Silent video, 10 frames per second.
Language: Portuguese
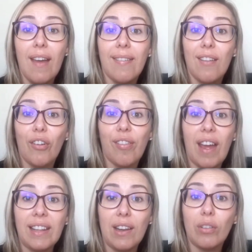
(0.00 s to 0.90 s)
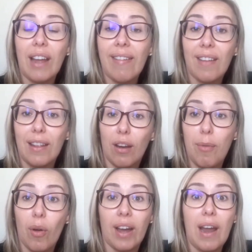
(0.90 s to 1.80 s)
Se você ainda não está inscrito no
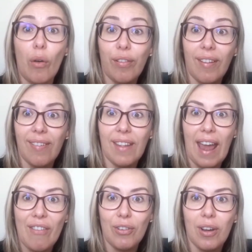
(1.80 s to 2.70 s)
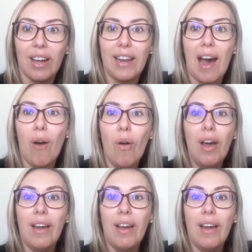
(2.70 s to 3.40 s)
meu canal, se inscreve no canal,